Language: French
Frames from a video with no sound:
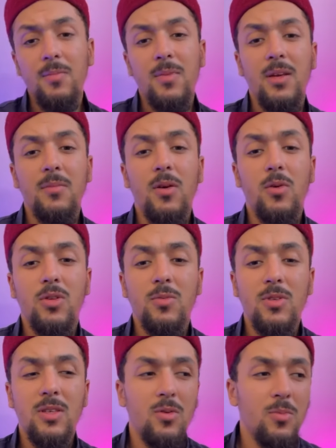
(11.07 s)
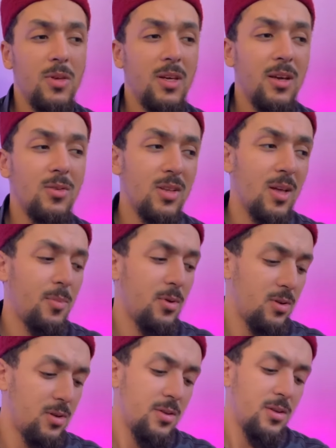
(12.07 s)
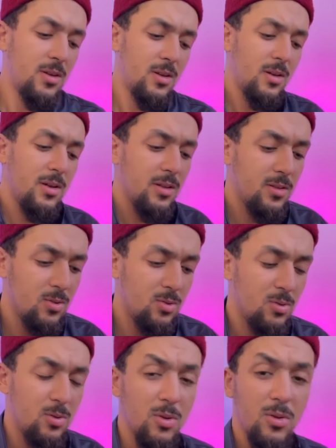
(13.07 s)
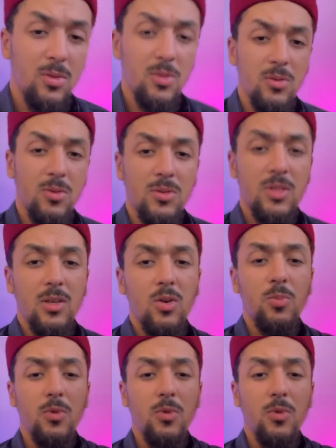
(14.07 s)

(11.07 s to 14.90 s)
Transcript: Mais malheureusement, c'est compliqué à notre époque de, considérer.